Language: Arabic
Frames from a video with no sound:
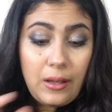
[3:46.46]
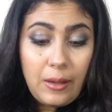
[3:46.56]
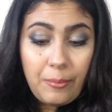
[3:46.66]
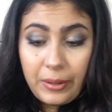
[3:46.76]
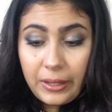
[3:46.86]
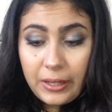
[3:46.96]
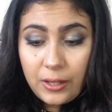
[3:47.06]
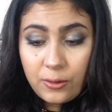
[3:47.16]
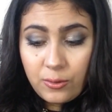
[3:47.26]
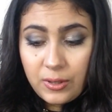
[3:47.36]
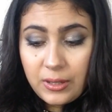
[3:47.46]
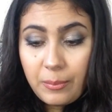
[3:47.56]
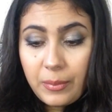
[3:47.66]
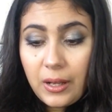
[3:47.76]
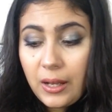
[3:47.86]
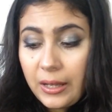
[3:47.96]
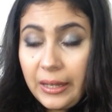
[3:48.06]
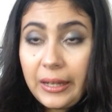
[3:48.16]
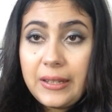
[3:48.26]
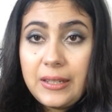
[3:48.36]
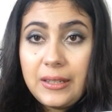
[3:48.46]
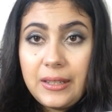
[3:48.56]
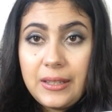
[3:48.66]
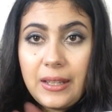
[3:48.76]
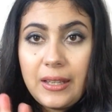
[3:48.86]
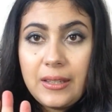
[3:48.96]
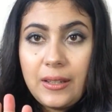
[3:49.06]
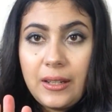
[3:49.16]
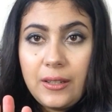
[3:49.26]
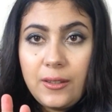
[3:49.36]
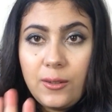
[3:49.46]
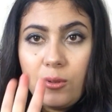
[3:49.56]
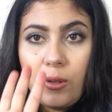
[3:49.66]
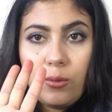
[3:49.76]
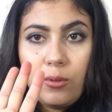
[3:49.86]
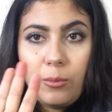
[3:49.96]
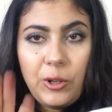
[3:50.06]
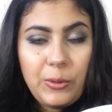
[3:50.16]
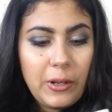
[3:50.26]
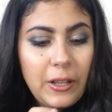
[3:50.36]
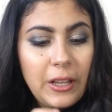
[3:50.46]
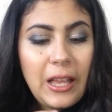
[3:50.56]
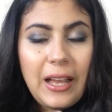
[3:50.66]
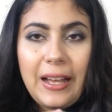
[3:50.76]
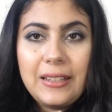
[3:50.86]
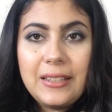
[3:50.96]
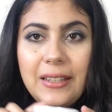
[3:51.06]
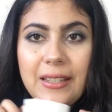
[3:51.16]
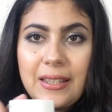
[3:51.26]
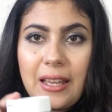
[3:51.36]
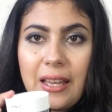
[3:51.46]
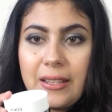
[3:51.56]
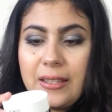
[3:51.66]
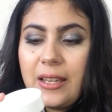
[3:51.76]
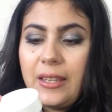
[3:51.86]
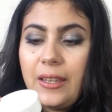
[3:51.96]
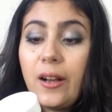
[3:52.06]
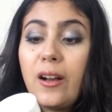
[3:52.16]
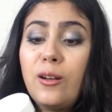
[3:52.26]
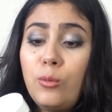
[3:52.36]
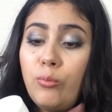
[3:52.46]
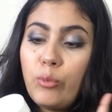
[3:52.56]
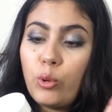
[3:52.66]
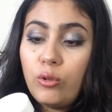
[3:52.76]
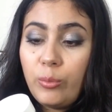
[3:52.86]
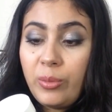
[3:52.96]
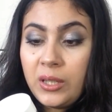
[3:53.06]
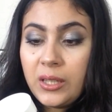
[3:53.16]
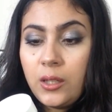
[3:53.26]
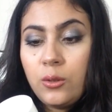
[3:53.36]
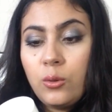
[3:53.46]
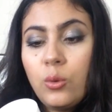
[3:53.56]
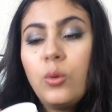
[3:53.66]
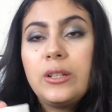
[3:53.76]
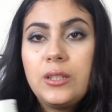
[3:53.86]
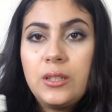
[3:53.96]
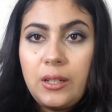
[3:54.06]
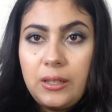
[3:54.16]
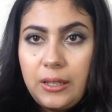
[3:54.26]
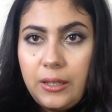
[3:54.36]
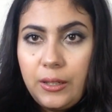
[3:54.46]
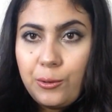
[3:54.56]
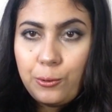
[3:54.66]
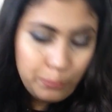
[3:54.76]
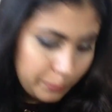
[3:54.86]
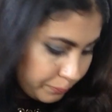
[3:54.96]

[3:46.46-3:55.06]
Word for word: ابخي جو سي با غادي نتيستا حتى نريدي ولا كلهم محمر غادي نتيستا حتى هي بور لو بيكين وغادي نرد عليكم